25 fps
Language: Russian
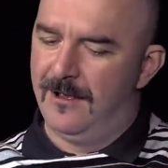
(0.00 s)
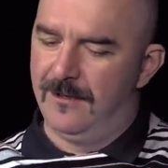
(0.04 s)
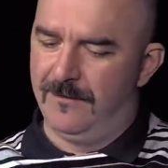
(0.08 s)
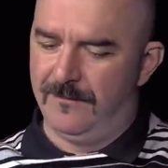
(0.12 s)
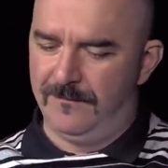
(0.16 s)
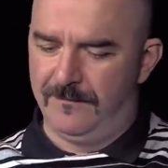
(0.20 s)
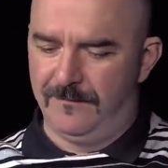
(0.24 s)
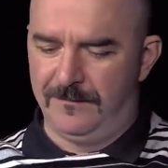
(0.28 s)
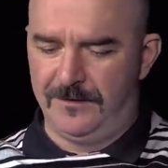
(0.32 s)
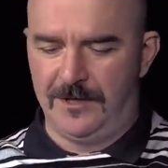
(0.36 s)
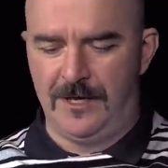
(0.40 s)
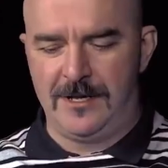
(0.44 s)

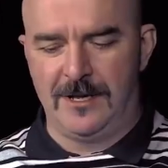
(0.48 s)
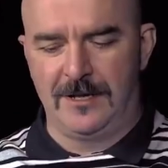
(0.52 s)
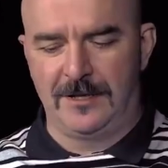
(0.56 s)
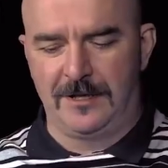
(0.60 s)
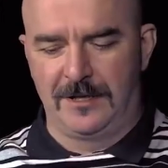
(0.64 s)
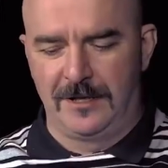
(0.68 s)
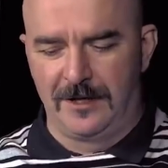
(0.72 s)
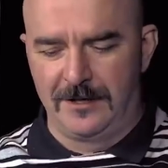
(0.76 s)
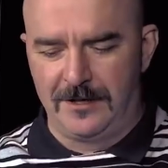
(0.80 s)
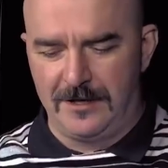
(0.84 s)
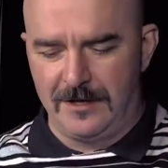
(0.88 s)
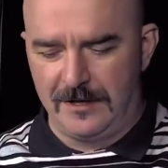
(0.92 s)
В день
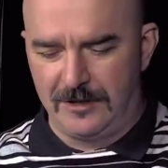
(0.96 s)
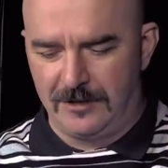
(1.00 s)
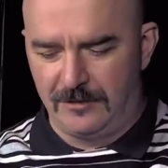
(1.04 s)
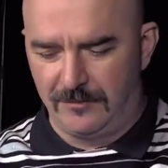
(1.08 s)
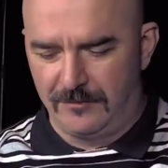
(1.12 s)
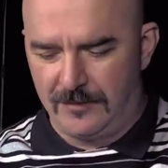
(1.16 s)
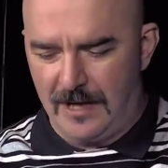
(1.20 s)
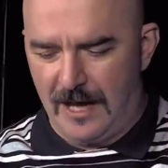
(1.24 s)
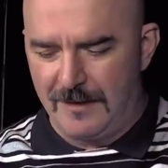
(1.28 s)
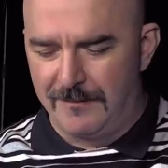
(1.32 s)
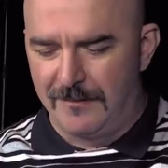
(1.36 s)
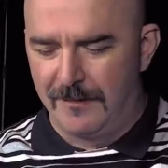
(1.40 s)
открытия
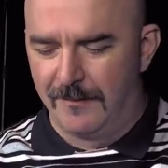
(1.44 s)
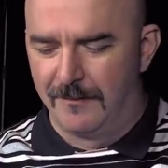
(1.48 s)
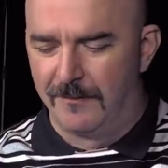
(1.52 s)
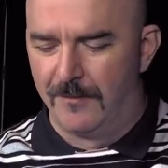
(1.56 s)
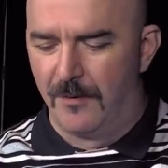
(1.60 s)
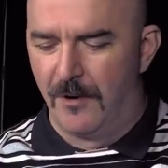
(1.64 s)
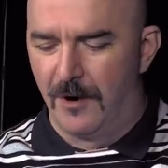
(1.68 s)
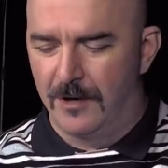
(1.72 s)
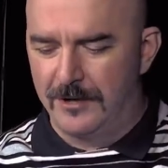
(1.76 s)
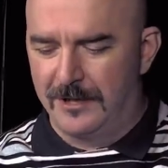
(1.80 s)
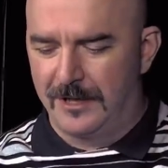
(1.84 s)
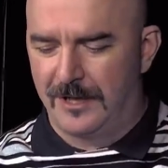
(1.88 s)
суда мы
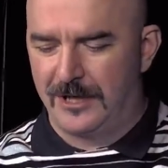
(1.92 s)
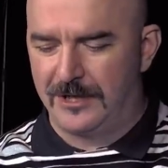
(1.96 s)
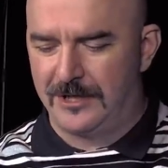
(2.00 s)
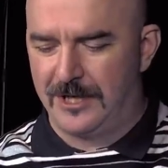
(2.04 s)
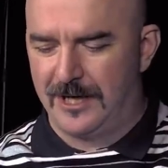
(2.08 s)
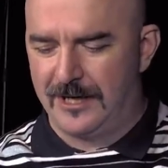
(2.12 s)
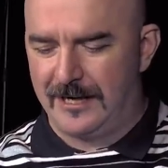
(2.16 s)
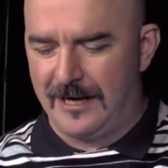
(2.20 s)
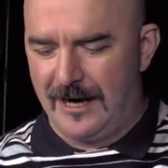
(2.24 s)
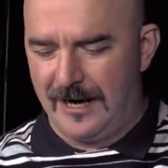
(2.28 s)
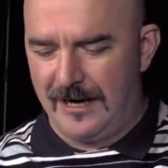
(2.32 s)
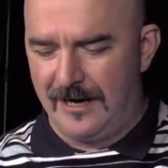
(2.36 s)
бодро
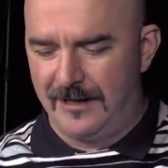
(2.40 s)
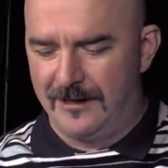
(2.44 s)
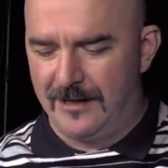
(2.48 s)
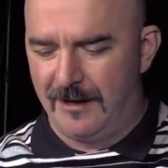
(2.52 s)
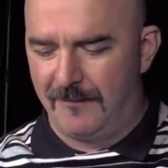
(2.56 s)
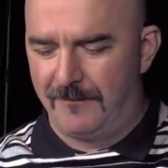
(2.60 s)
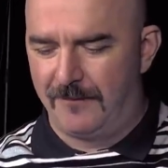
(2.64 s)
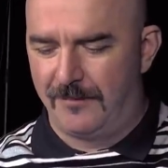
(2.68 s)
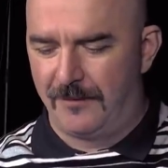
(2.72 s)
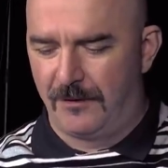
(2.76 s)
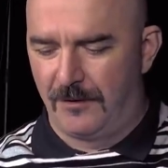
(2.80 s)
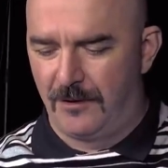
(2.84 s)
шагали
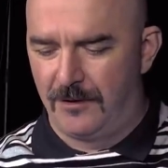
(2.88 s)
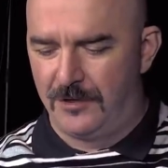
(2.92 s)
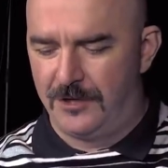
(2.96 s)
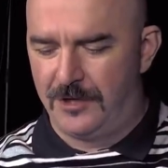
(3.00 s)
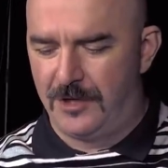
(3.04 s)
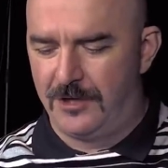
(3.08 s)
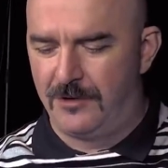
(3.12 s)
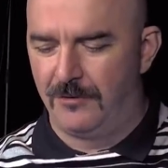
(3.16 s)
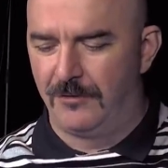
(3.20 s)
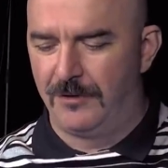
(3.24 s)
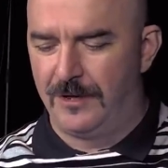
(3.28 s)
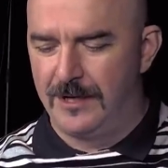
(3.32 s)
на
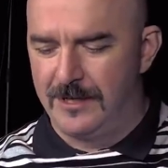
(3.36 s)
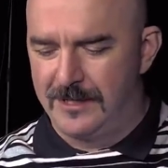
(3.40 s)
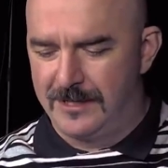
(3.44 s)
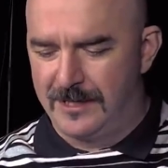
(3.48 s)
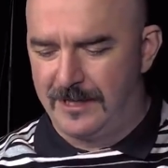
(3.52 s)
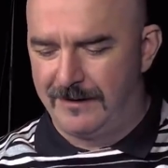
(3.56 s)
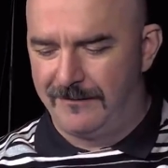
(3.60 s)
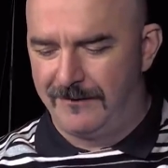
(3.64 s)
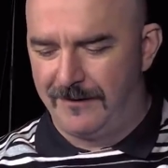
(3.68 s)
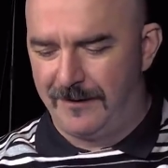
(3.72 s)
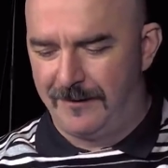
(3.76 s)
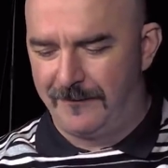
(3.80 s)
площадь
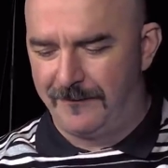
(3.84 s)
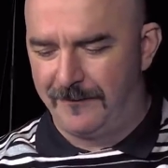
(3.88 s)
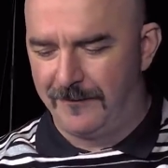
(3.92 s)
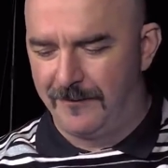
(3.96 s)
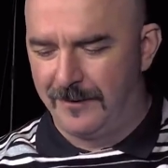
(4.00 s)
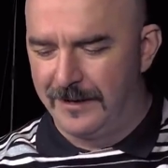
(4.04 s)
Урицкого.